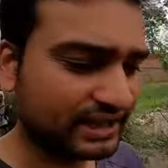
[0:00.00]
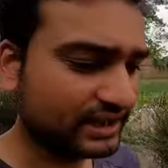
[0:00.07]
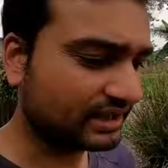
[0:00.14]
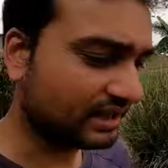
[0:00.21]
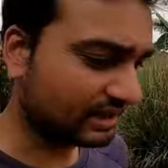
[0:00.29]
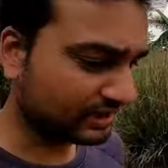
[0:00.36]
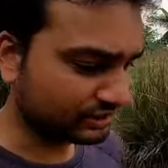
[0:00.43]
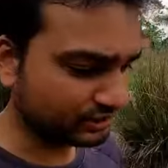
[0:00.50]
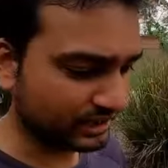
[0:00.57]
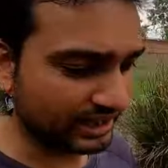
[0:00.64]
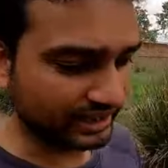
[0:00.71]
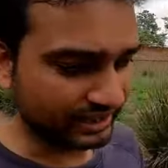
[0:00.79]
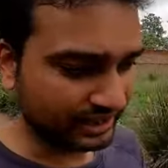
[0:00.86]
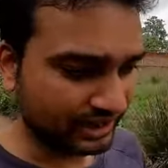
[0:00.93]
ज़्यादा घर जो
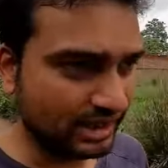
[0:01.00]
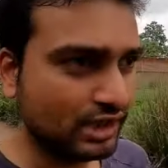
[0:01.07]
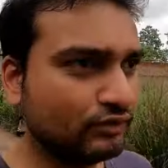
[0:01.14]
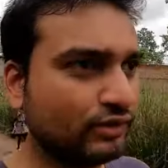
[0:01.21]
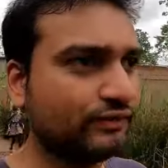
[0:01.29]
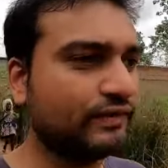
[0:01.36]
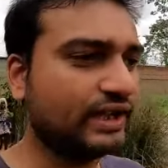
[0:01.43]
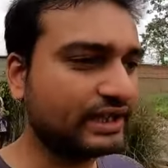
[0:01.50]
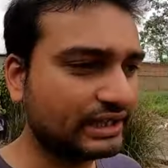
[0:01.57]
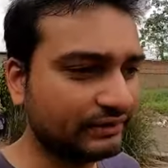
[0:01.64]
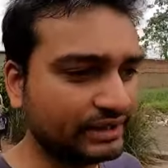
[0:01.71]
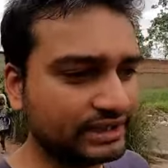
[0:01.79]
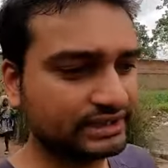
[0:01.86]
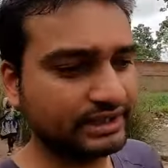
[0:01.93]
हैं वो फ्लड
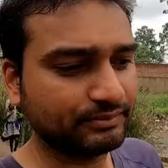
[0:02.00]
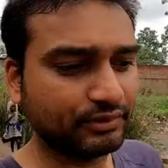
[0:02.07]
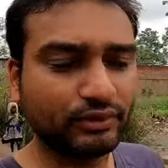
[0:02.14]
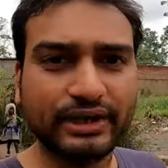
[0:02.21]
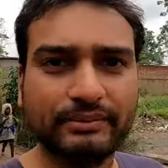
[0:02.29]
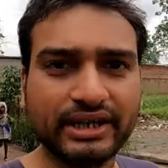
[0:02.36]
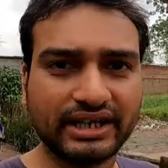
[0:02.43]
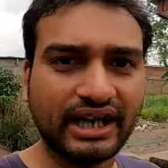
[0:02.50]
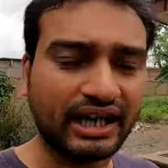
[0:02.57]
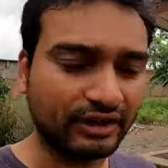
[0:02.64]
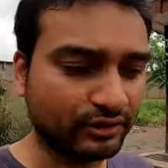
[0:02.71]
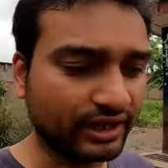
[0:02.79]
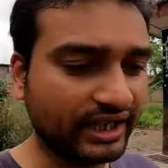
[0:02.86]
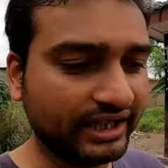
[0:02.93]
की वजह से पूरे बेकार हो